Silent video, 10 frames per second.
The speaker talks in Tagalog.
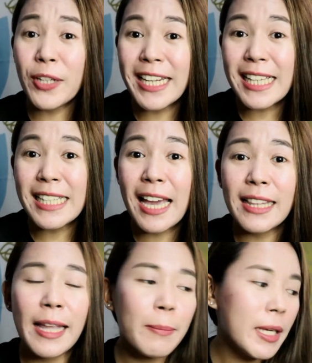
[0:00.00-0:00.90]
For the next
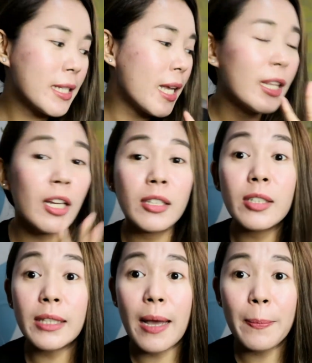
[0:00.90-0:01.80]
item is
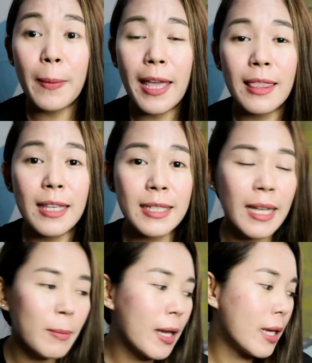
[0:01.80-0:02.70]
another top. And
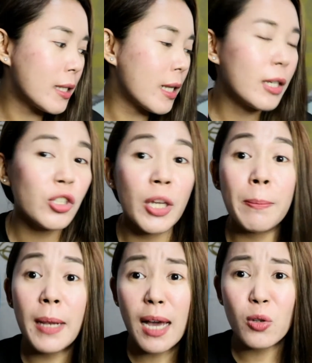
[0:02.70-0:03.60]
this time guys, ano
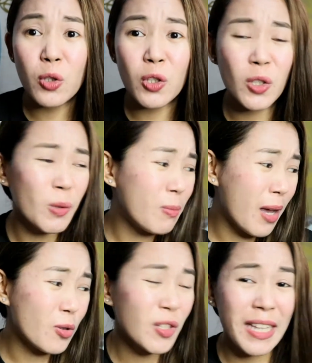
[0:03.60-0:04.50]
siya, blouse,
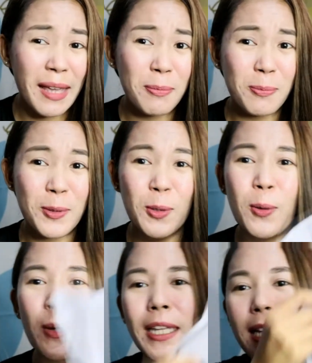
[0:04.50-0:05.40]
blouse type.
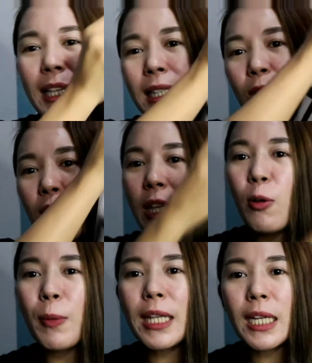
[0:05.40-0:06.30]
So, ayun guys, ito
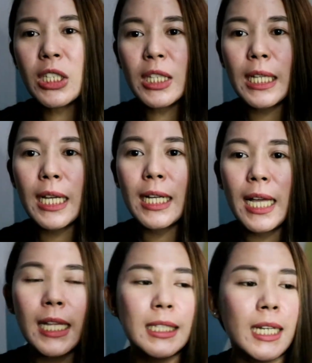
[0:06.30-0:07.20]
hindi ko pa talaga siya
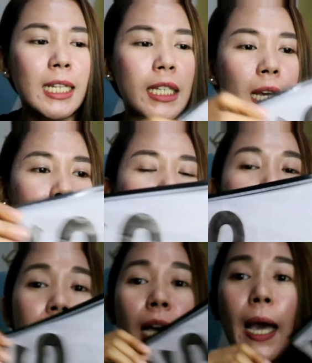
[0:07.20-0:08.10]
tinanggal sa kanyang
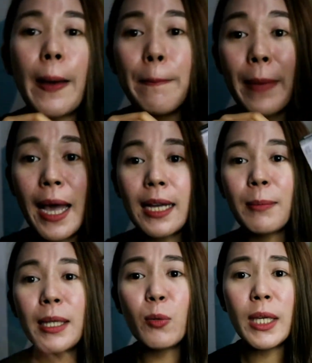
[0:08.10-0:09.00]
um,
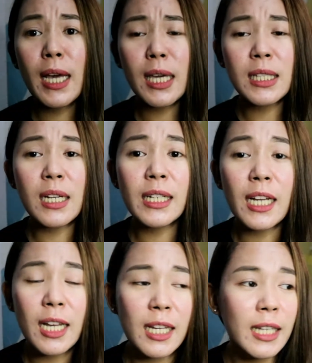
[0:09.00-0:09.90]
bag. By the way guys,
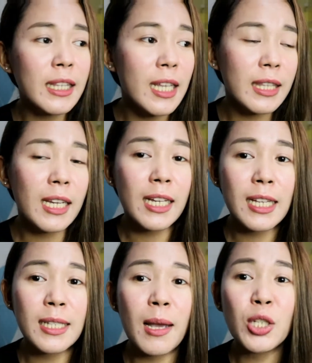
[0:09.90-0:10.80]
ang nakakaganda
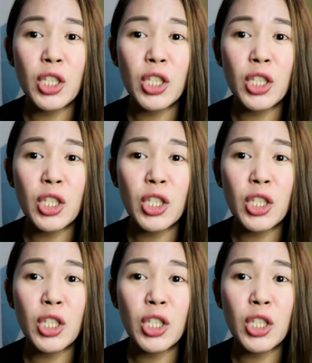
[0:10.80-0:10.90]
talaga sa